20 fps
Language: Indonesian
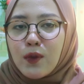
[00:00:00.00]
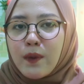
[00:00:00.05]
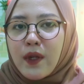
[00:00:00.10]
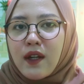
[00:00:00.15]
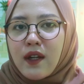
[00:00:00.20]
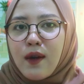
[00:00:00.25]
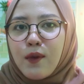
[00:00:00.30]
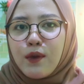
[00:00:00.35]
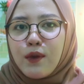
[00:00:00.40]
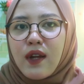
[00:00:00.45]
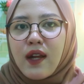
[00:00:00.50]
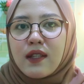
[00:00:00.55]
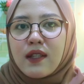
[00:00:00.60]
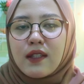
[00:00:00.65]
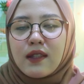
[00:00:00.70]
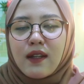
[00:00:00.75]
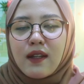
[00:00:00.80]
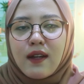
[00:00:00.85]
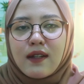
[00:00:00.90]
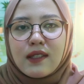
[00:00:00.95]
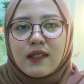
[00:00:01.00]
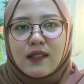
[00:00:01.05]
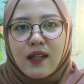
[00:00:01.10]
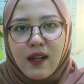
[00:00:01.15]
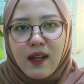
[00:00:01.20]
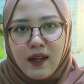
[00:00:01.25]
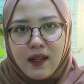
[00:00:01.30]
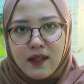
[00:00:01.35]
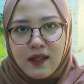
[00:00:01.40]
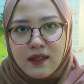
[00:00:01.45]
mereka udah setengah
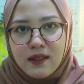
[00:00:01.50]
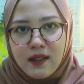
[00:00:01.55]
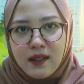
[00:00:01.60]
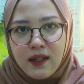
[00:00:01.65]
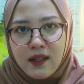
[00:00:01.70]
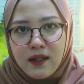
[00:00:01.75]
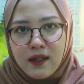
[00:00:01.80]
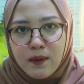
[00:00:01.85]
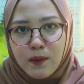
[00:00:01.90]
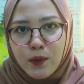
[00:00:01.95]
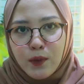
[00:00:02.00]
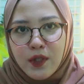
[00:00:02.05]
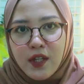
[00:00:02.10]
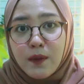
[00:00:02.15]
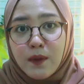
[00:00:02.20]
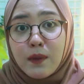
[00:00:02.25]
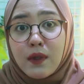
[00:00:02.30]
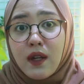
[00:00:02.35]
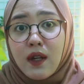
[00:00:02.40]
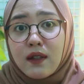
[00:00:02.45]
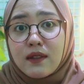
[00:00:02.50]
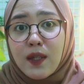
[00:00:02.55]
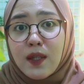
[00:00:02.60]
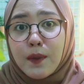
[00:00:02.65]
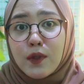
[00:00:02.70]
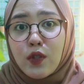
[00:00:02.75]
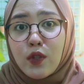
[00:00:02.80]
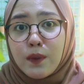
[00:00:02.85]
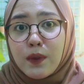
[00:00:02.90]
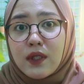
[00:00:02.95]
jalan, Zahir kemudian bilang
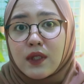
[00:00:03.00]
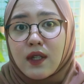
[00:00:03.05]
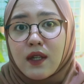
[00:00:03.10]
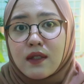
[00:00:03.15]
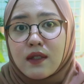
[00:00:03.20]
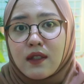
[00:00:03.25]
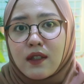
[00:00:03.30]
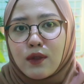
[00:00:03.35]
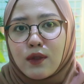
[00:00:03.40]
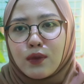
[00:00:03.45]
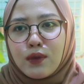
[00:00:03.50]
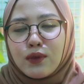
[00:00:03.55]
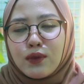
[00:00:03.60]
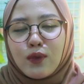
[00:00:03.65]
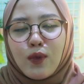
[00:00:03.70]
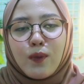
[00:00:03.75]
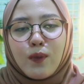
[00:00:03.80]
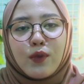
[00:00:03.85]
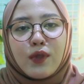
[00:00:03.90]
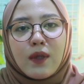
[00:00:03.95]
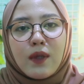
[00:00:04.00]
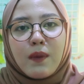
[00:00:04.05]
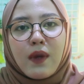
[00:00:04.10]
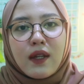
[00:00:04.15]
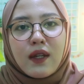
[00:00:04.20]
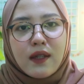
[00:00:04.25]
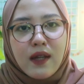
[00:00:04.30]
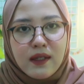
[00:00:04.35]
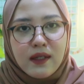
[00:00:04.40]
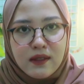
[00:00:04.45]
sama sopir taksi itu untuk putar
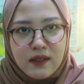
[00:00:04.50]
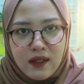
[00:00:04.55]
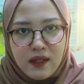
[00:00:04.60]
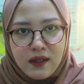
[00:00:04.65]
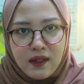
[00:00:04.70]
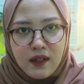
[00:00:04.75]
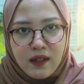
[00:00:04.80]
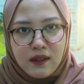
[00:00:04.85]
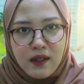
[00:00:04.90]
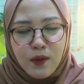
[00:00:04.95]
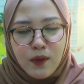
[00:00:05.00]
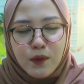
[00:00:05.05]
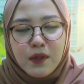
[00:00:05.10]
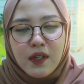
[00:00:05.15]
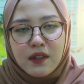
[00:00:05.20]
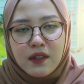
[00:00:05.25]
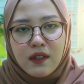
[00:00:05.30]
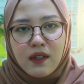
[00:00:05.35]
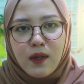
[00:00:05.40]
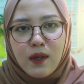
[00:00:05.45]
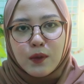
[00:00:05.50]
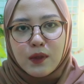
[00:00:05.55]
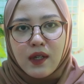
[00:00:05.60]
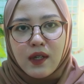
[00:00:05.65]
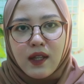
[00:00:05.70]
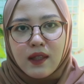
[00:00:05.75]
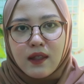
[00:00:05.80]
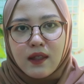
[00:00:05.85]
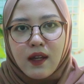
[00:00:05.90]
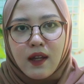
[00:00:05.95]
balik aja, karena udah terlalu
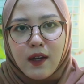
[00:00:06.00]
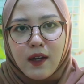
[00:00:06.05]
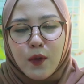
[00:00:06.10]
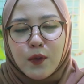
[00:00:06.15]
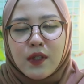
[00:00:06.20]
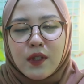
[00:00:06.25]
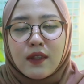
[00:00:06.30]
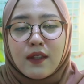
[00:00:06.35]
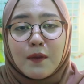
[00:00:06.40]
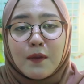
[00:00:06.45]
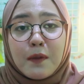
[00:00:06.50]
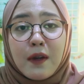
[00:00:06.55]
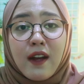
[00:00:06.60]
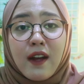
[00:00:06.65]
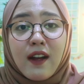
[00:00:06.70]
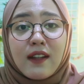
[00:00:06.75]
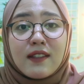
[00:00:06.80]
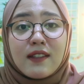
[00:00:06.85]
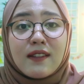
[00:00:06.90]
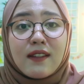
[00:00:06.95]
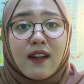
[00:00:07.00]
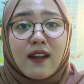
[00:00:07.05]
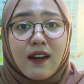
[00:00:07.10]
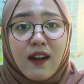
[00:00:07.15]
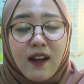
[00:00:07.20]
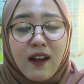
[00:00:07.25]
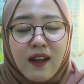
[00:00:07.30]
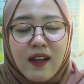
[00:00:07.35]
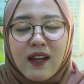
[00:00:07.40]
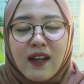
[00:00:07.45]
telat kalau kita berangkat
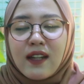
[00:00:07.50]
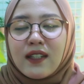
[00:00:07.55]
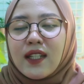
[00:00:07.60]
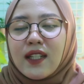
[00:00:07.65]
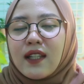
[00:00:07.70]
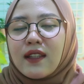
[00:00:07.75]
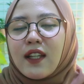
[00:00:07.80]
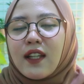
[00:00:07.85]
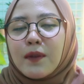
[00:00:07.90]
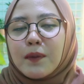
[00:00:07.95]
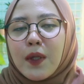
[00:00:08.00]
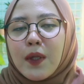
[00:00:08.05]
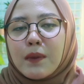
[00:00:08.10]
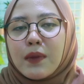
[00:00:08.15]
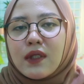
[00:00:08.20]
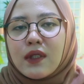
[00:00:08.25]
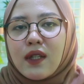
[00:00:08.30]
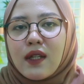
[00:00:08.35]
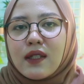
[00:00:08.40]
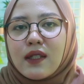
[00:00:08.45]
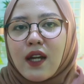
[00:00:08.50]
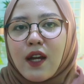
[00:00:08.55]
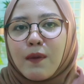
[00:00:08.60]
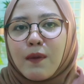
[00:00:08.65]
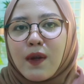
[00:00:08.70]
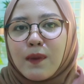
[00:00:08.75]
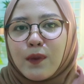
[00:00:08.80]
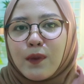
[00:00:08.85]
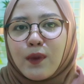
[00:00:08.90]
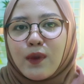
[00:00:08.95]
sekarang. Dan tanpa bertanya
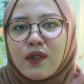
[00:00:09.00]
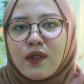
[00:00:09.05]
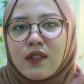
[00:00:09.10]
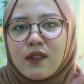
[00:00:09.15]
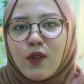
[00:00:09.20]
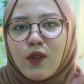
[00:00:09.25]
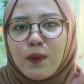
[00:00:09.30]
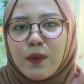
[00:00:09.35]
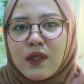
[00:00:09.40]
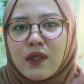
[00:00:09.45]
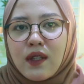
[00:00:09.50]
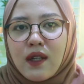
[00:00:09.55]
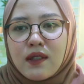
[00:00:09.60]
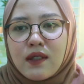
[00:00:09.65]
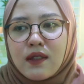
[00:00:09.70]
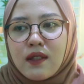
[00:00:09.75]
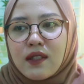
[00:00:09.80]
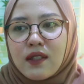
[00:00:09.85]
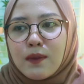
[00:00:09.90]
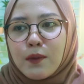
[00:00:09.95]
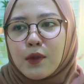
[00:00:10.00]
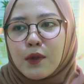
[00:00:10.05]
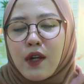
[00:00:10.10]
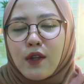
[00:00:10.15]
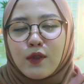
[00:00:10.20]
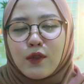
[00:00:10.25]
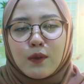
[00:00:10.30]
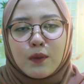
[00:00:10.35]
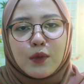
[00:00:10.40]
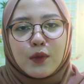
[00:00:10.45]
apapun, si sopir sopir taksi tersebut
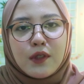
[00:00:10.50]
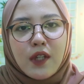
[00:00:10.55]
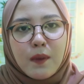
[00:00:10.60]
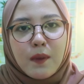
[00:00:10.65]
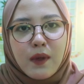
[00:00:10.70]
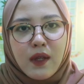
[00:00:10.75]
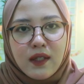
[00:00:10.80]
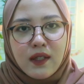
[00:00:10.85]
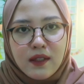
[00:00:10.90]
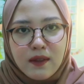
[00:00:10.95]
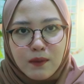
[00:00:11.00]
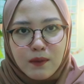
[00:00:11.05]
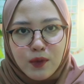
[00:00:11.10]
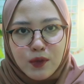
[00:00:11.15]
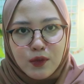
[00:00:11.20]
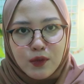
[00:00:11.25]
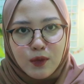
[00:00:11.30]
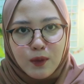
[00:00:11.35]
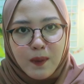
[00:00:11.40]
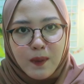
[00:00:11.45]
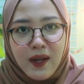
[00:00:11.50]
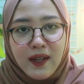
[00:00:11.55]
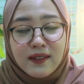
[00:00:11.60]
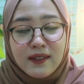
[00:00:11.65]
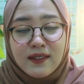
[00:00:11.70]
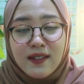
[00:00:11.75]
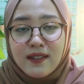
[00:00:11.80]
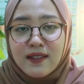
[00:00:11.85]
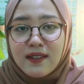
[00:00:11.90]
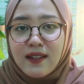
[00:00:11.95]
langsung putar balik menuju
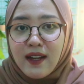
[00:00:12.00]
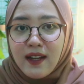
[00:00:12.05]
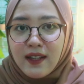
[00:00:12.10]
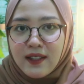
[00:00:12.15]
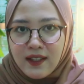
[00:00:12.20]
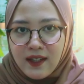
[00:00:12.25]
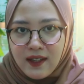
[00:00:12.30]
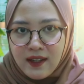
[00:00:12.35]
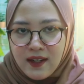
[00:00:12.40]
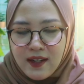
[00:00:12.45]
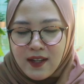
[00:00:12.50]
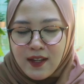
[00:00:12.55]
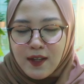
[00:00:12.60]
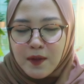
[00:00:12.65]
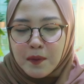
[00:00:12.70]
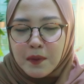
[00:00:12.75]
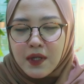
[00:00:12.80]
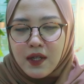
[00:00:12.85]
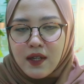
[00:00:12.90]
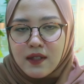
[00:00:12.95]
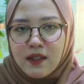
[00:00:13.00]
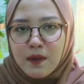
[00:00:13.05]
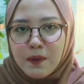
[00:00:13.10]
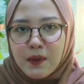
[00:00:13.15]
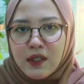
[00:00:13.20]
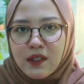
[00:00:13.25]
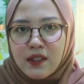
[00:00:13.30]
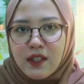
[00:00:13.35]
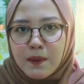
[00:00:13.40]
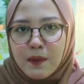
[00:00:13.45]
rumahnya Zahir. Mereka sampai
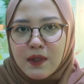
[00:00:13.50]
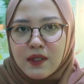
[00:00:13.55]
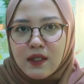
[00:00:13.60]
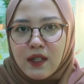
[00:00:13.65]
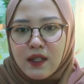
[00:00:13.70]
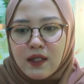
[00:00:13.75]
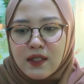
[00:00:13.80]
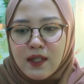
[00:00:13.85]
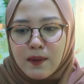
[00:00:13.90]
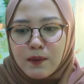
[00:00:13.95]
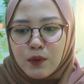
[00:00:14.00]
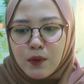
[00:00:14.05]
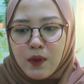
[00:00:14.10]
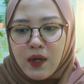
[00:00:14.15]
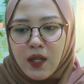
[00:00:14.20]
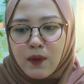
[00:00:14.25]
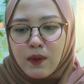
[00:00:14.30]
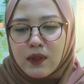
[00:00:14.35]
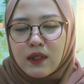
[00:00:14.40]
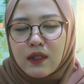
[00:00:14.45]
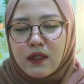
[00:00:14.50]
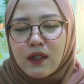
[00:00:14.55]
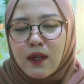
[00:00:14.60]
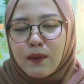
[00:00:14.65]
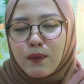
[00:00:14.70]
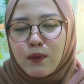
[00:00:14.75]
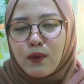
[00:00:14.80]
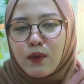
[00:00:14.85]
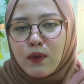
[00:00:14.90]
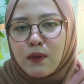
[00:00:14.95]
di kediaman Zahir jam 2 lewat
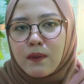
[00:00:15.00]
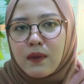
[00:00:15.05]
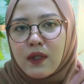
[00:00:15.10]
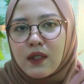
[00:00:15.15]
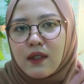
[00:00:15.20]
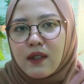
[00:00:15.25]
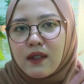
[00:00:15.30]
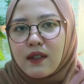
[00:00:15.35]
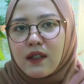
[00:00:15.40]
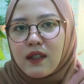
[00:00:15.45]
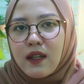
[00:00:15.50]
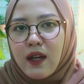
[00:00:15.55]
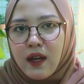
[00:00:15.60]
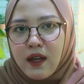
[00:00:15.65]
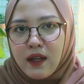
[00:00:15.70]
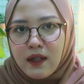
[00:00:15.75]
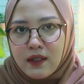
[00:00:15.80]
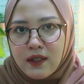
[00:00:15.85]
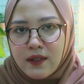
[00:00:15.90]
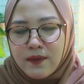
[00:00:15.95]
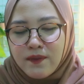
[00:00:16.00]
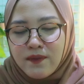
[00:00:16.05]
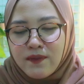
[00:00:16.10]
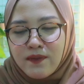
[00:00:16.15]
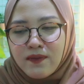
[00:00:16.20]
30 menit dini hari.